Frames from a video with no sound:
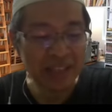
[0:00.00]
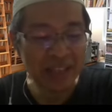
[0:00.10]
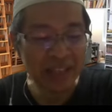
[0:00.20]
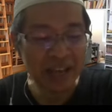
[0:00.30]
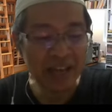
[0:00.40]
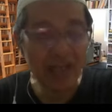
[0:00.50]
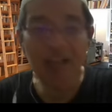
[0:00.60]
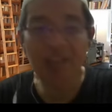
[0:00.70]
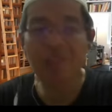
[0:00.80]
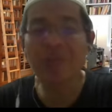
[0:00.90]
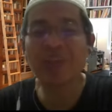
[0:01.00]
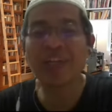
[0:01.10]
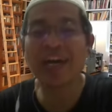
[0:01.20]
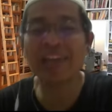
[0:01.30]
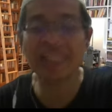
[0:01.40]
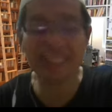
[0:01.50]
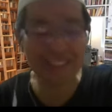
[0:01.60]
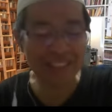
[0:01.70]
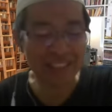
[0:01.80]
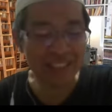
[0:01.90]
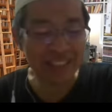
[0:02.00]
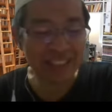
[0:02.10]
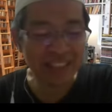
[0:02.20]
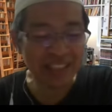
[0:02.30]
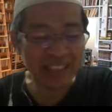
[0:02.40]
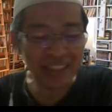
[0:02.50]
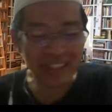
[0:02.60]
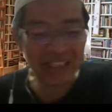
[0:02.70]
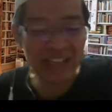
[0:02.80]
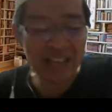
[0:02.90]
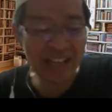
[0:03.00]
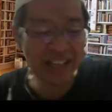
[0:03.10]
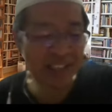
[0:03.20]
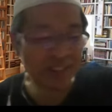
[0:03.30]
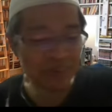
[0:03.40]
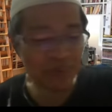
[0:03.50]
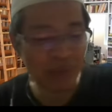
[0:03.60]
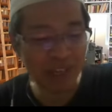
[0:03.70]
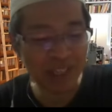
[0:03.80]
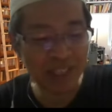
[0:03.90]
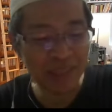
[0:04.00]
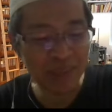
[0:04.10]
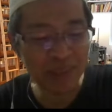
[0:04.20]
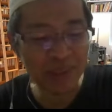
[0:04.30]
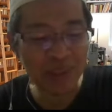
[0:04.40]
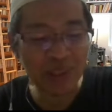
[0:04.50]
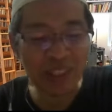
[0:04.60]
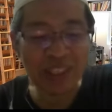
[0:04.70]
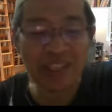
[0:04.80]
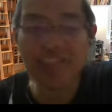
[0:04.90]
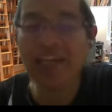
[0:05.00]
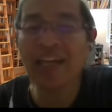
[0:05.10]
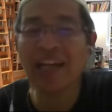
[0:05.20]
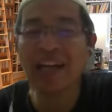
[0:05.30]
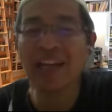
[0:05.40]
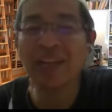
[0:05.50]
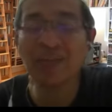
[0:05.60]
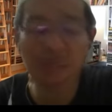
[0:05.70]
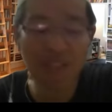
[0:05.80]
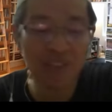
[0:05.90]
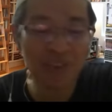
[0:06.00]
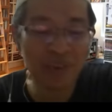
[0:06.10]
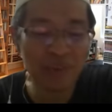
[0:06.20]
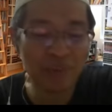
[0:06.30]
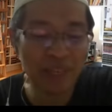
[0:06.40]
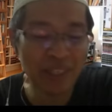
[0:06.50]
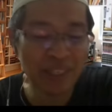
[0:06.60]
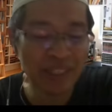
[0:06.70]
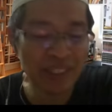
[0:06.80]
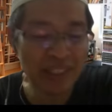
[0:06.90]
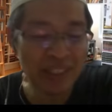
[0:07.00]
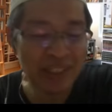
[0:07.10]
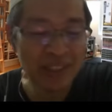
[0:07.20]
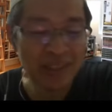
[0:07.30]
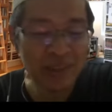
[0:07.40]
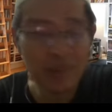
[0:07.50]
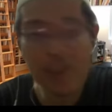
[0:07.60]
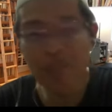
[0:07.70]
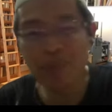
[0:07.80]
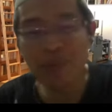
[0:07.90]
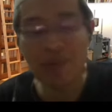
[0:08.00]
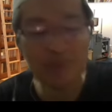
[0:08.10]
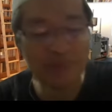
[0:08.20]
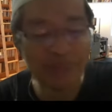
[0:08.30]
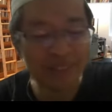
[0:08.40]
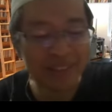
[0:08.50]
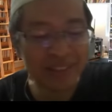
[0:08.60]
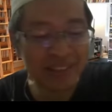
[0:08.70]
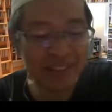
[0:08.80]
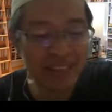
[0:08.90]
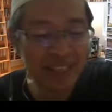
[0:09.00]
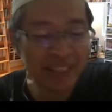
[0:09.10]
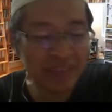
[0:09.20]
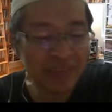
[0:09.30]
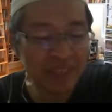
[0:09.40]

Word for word: dari akal turun ke hati yang digelar mulai besok hingga tanggal 11 Mei 2024 ya.